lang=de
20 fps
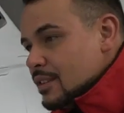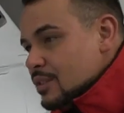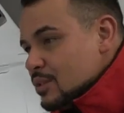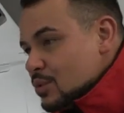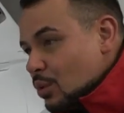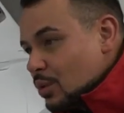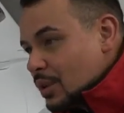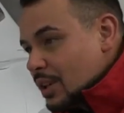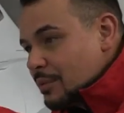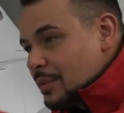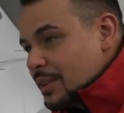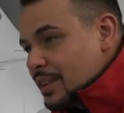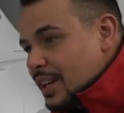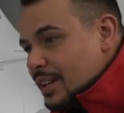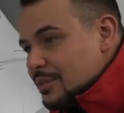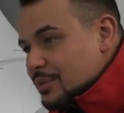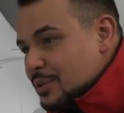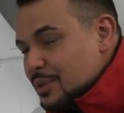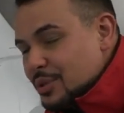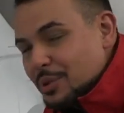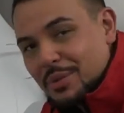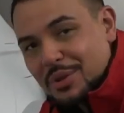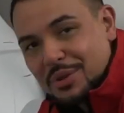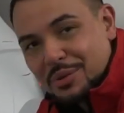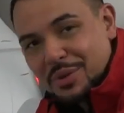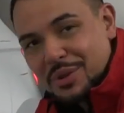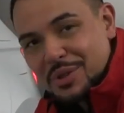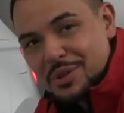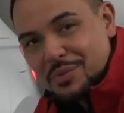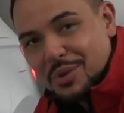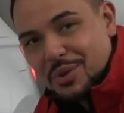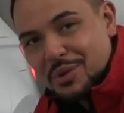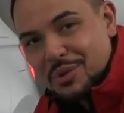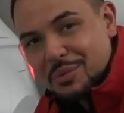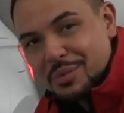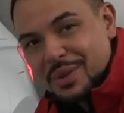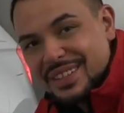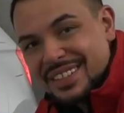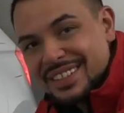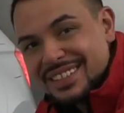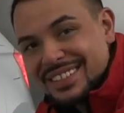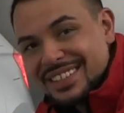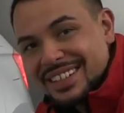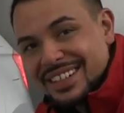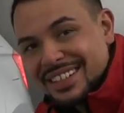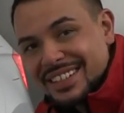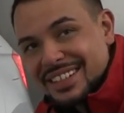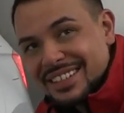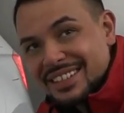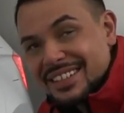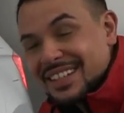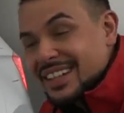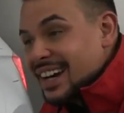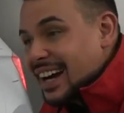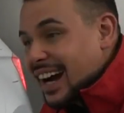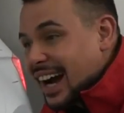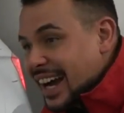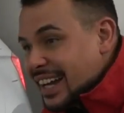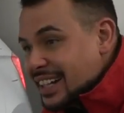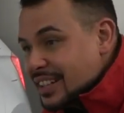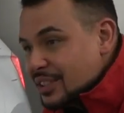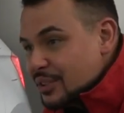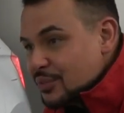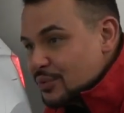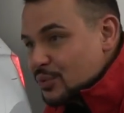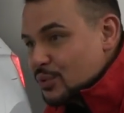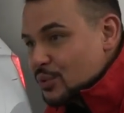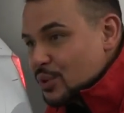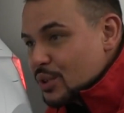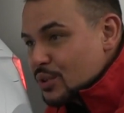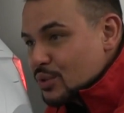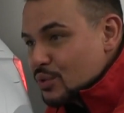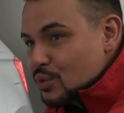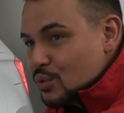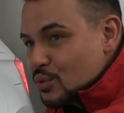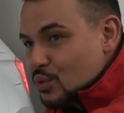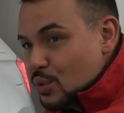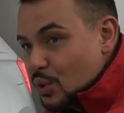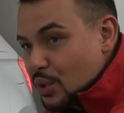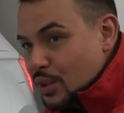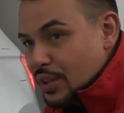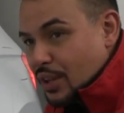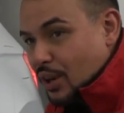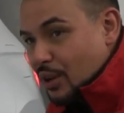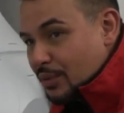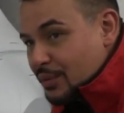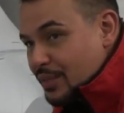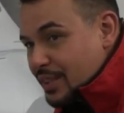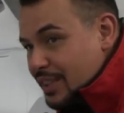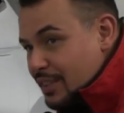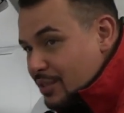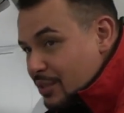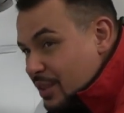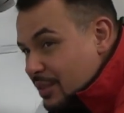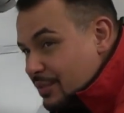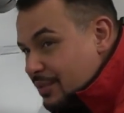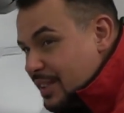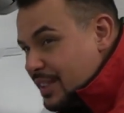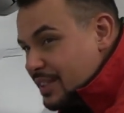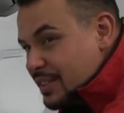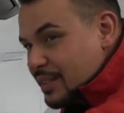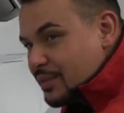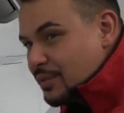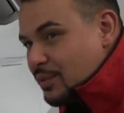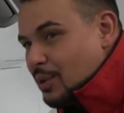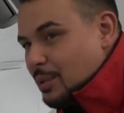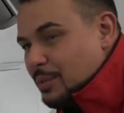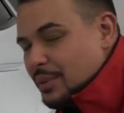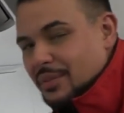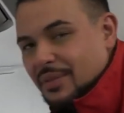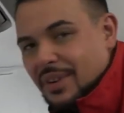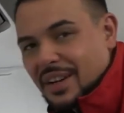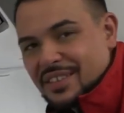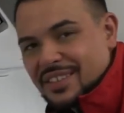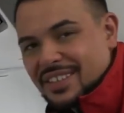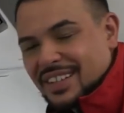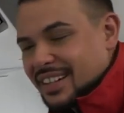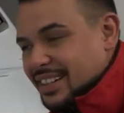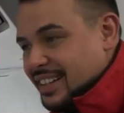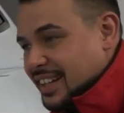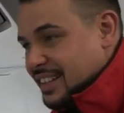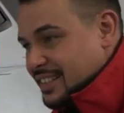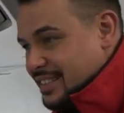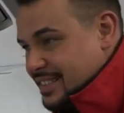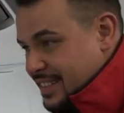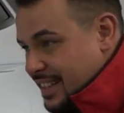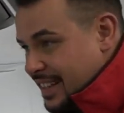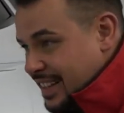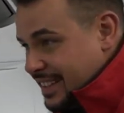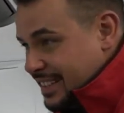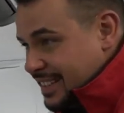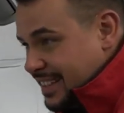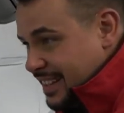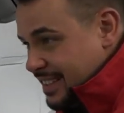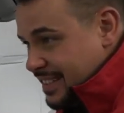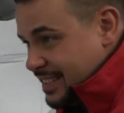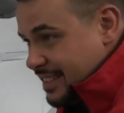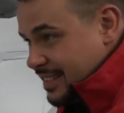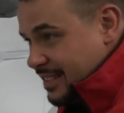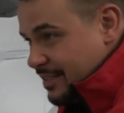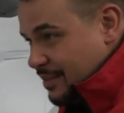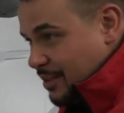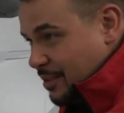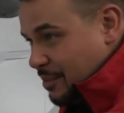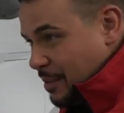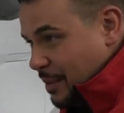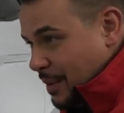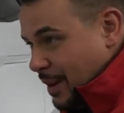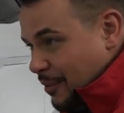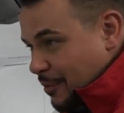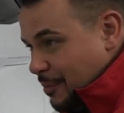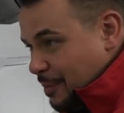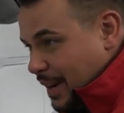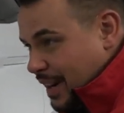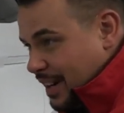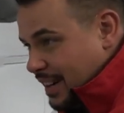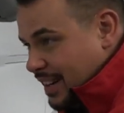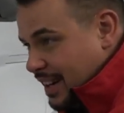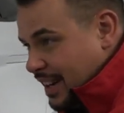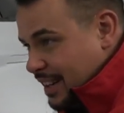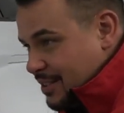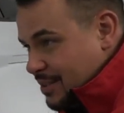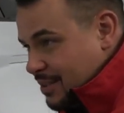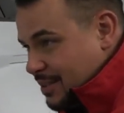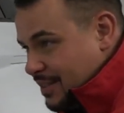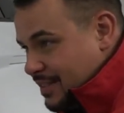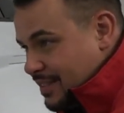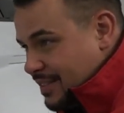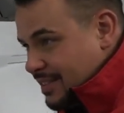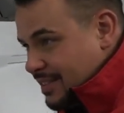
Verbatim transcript: So, da haben wir gerade vorhin nochmal drüber gesprochen, über diesen herrlichen eingefügten Türknauf, der so die fließenden Formen quasi ergänzt. Jetzt wollen wir mal aufmachen. Achtung.